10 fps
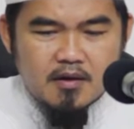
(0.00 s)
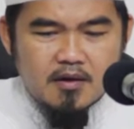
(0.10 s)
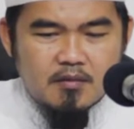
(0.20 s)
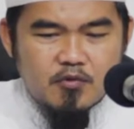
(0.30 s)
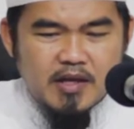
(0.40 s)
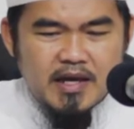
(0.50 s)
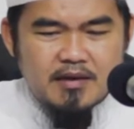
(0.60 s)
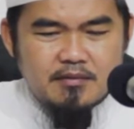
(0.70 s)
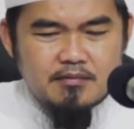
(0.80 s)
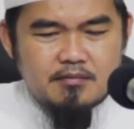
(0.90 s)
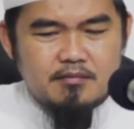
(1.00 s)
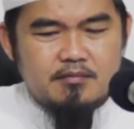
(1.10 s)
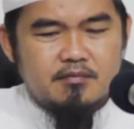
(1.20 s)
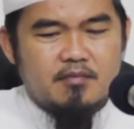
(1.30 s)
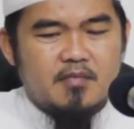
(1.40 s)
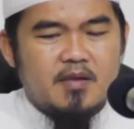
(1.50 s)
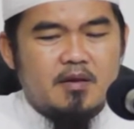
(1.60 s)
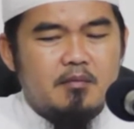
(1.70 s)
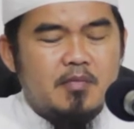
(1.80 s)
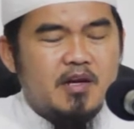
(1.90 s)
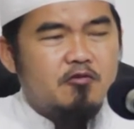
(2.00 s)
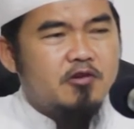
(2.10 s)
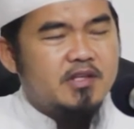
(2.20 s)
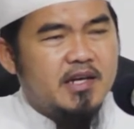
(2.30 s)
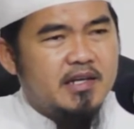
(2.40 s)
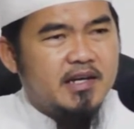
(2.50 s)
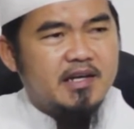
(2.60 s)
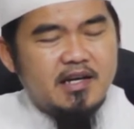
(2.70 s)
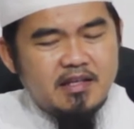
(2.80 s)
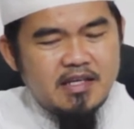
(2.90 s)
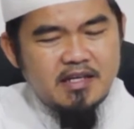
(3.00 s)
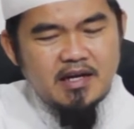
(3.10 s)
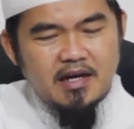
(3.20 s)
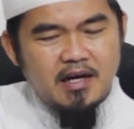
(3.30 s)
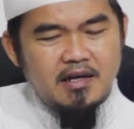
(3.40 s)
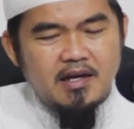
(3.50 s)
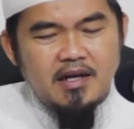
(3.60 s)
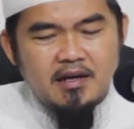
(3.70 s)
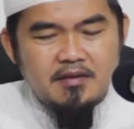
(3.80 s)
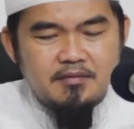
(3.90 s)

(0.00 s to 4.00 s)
kemudian berikutnya yang ketiga adalah